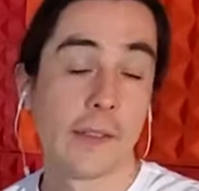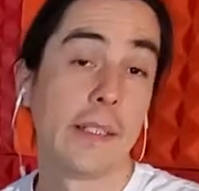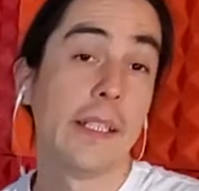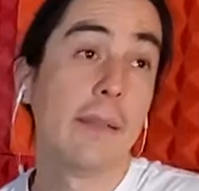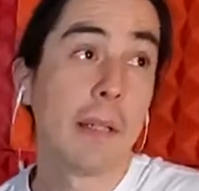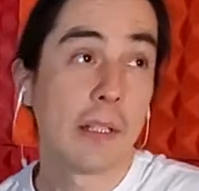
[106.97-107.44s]

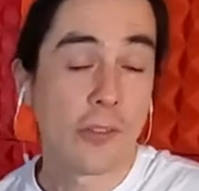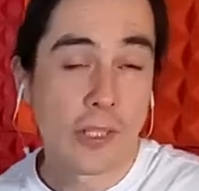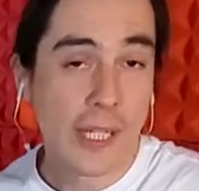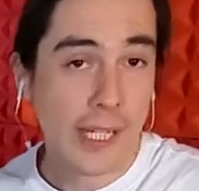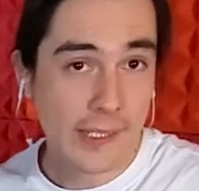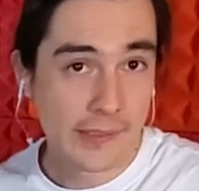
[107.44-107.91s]
si me los
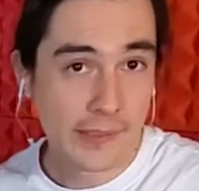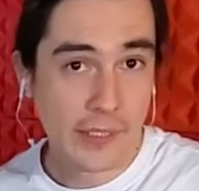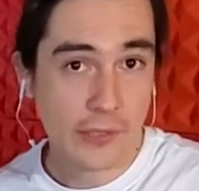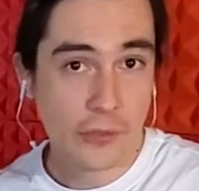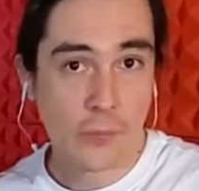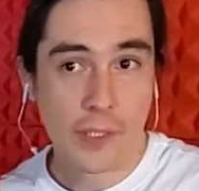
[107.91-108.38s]
llegasen a
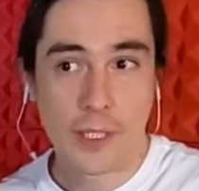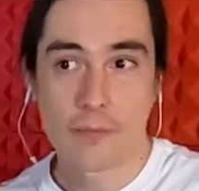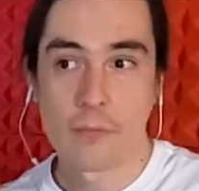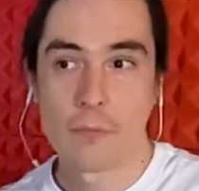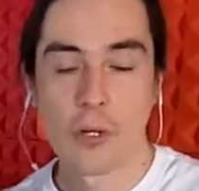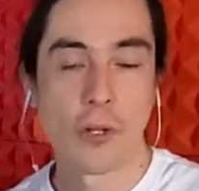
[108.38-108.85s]
robar,
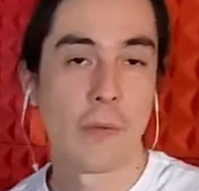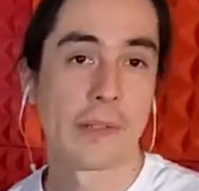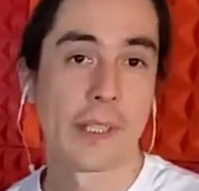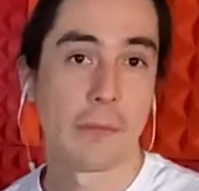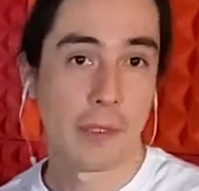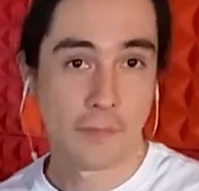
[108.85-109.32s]
bueno, va a
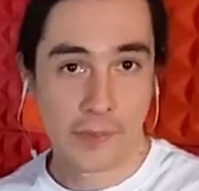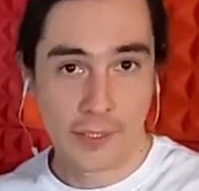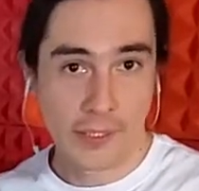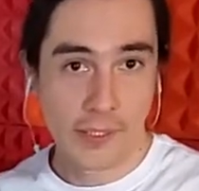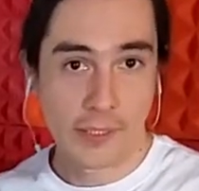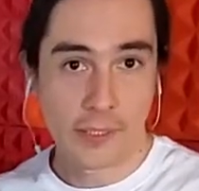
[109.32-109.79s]
ser más fácil
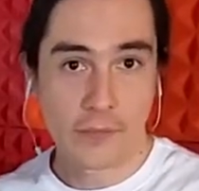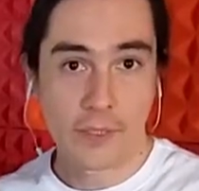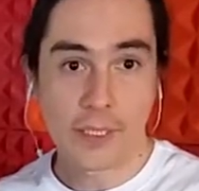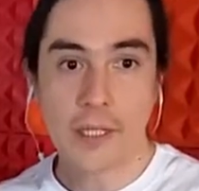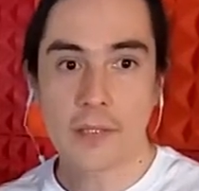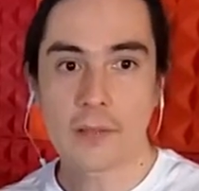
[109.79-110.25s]

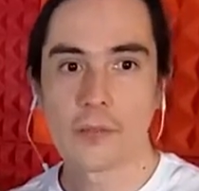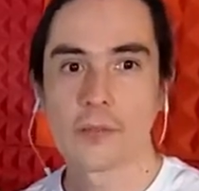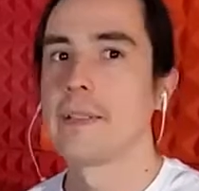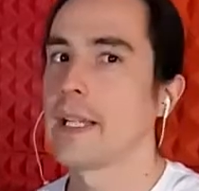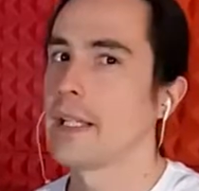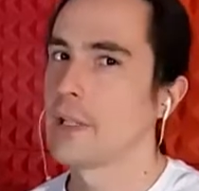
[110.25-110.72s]
identificarlos.
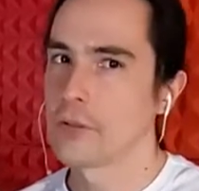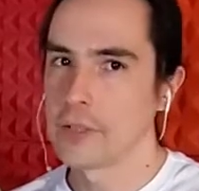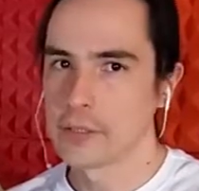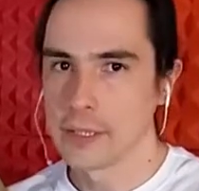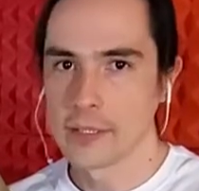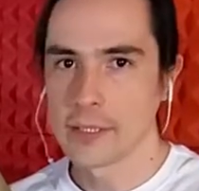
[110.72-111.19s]
Si alguien los
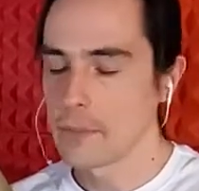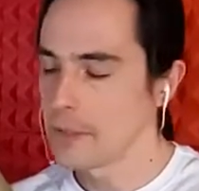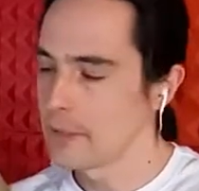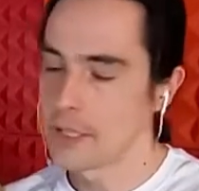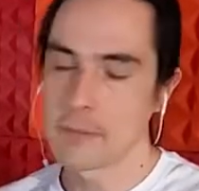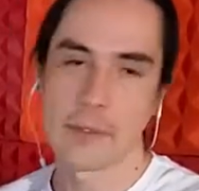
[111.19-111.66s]
intenta
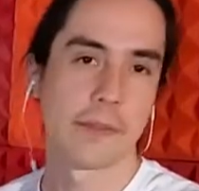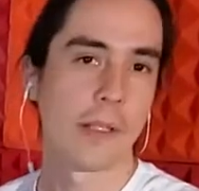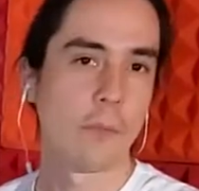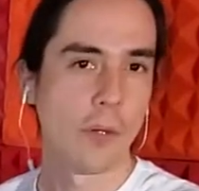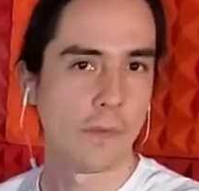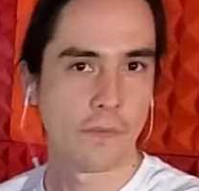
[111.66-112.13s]
vender, va a ser
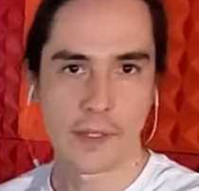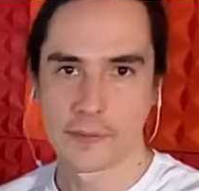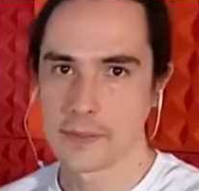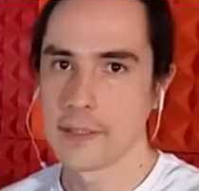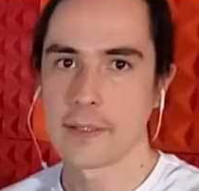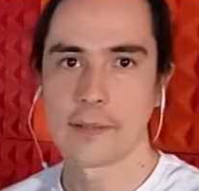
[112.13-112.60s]
muy
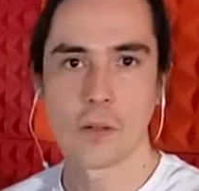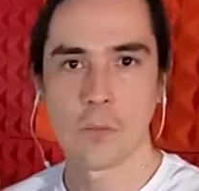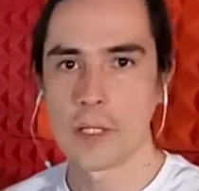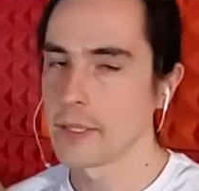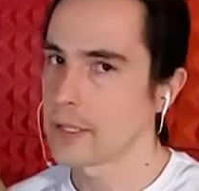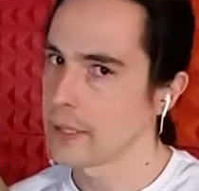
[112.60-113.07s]
fácil darse
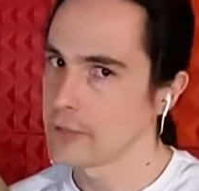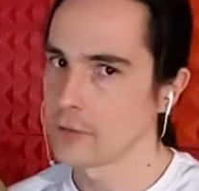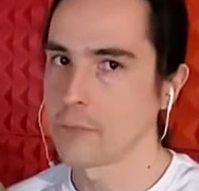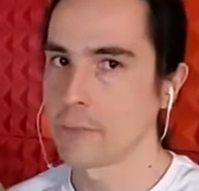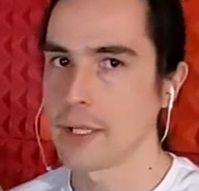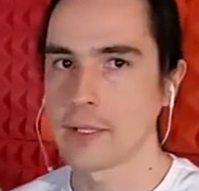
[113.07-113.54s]
cuenta que
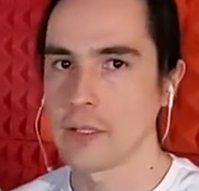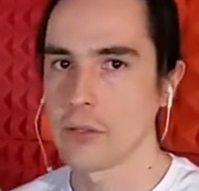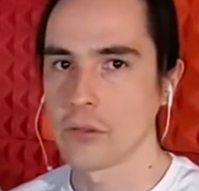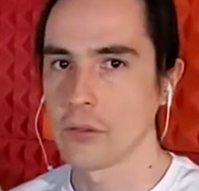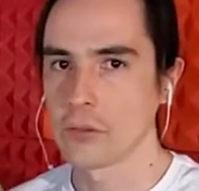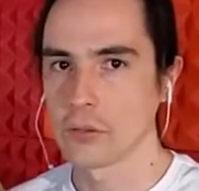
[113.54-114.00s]
esos platillos
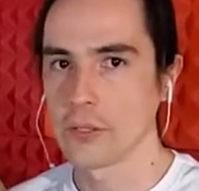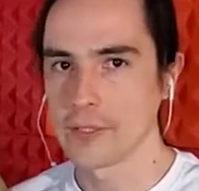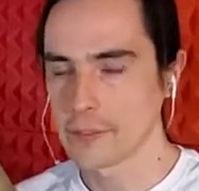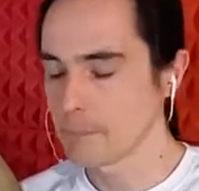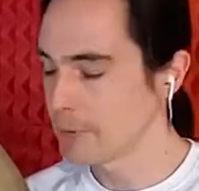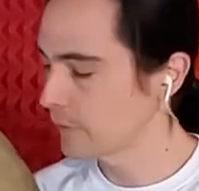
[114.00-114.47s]
no son de
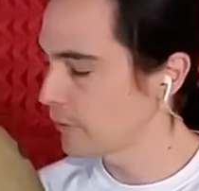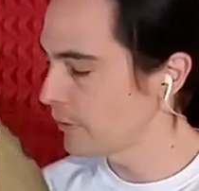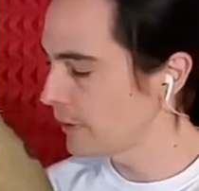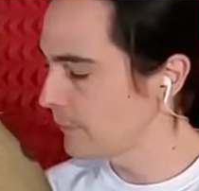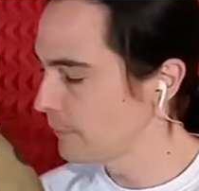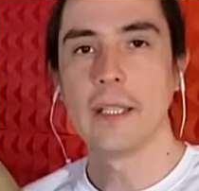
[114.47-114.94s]
esa
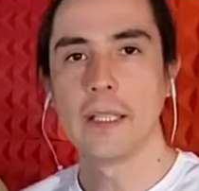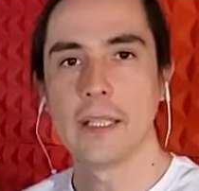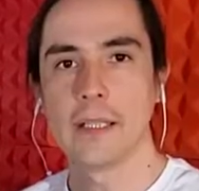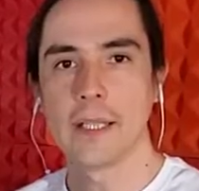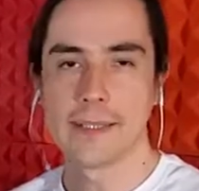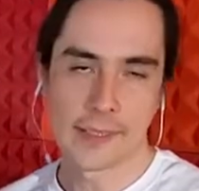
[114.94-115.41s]
persona
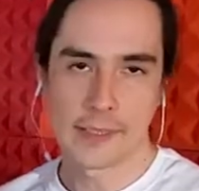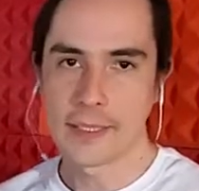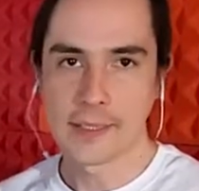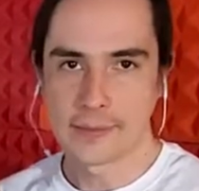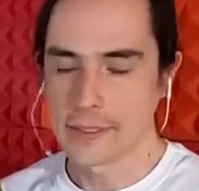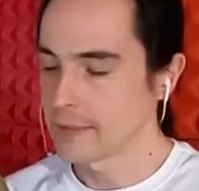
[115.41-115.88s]
y etcétera,
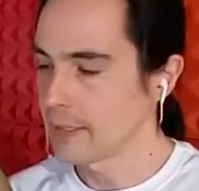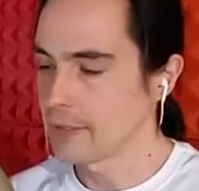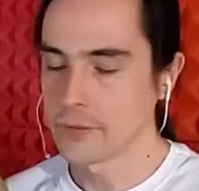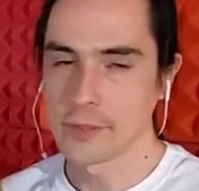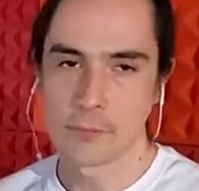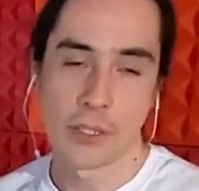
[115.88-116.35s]
etcétera.
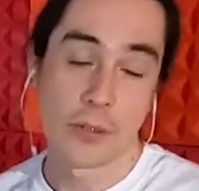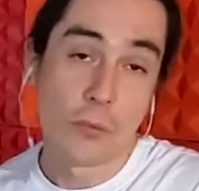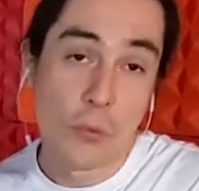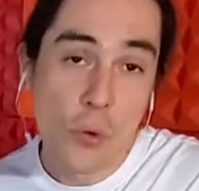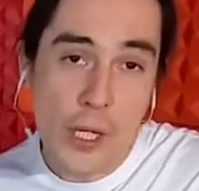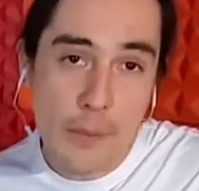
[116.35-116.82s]
Entonces, bueno,
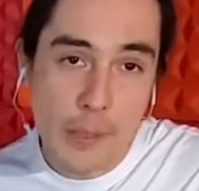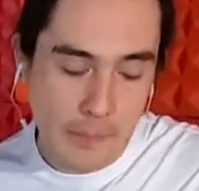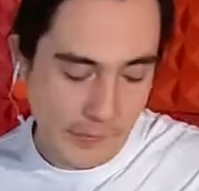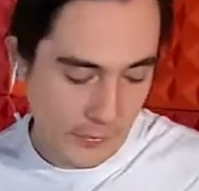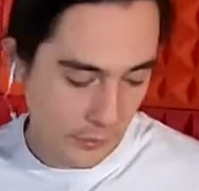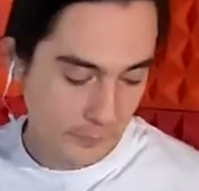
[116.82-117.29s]
nunca me
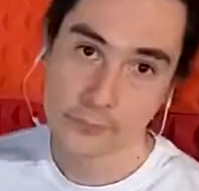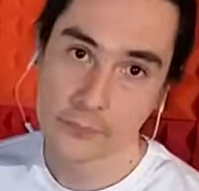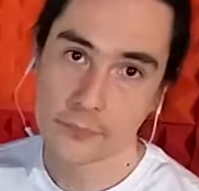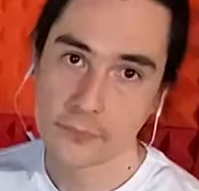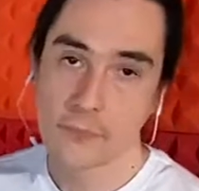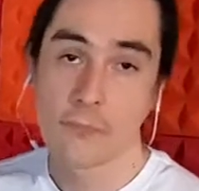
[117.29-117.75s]
pasó.
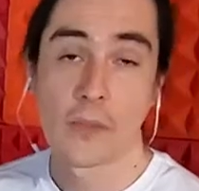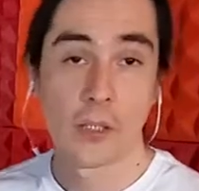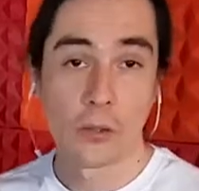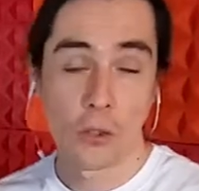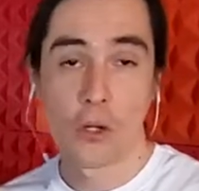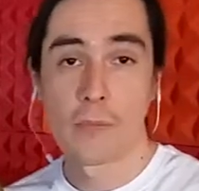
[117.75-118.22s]

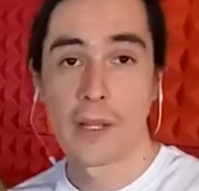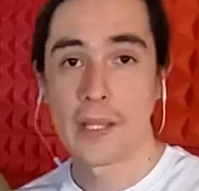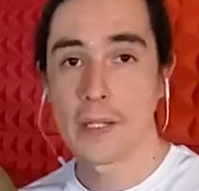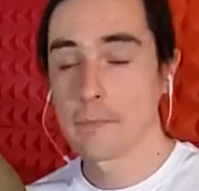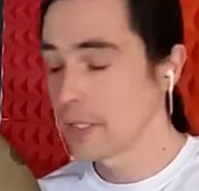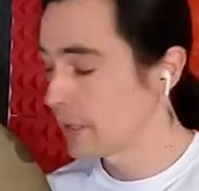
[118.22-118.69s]
Toco
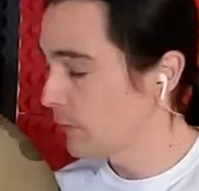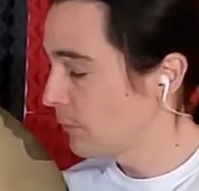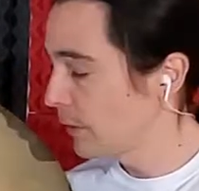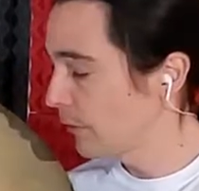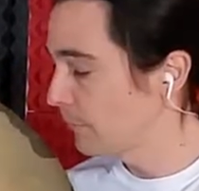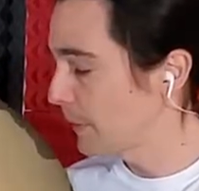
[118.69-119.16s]
madera para que
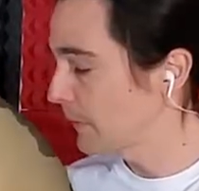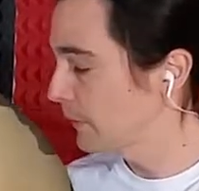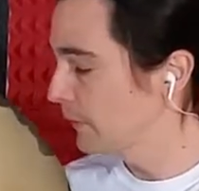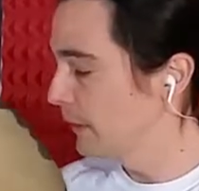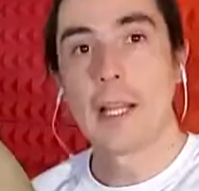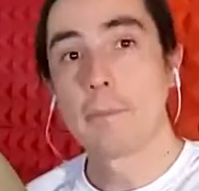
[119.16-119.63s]
nunca nos
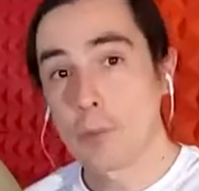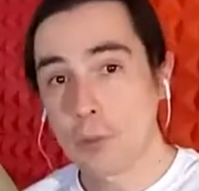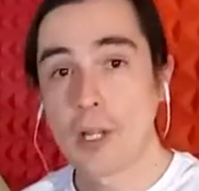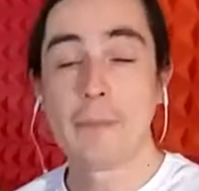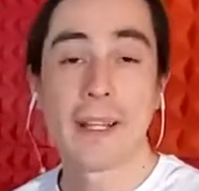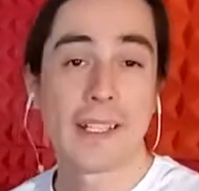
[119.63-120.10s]
pase. El
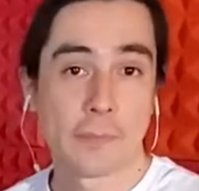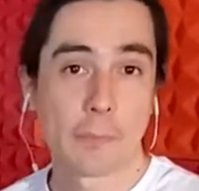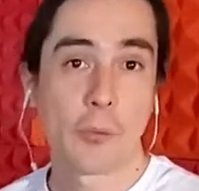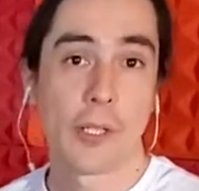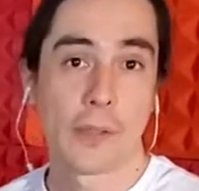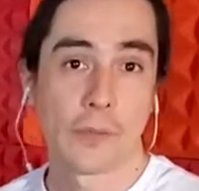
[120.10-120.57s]
problema
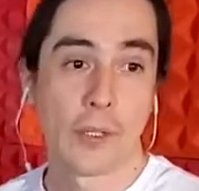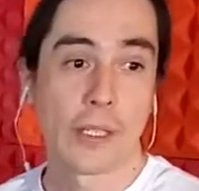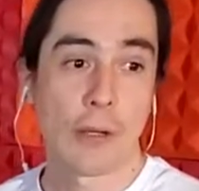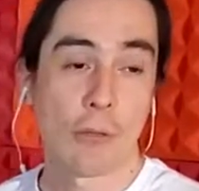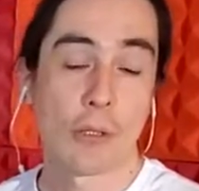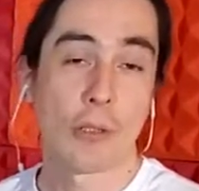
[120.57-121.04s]
después fue
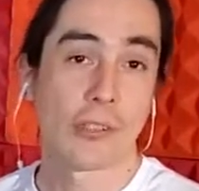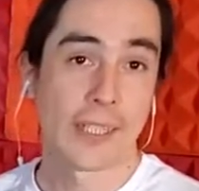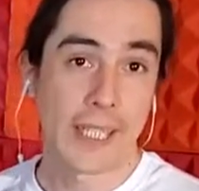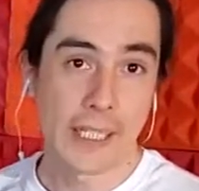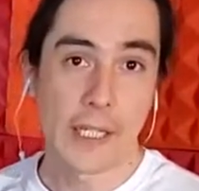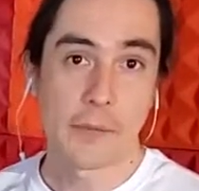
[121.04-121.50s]
que cuando los
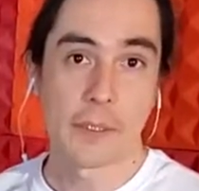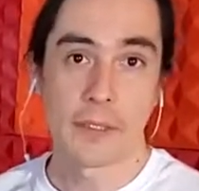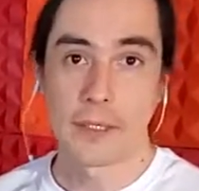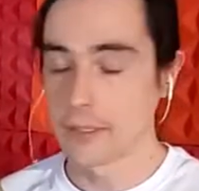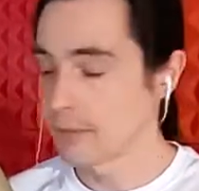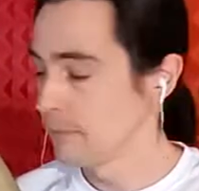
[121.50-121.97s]
quería
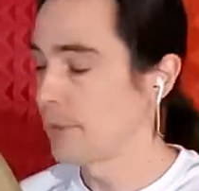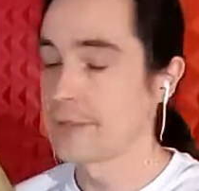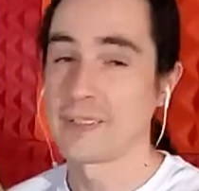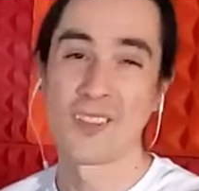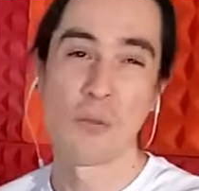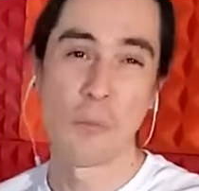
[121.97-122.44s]
vender,
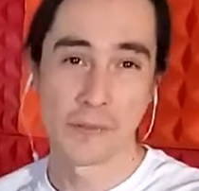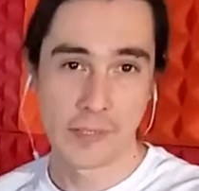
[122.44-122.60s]
pues como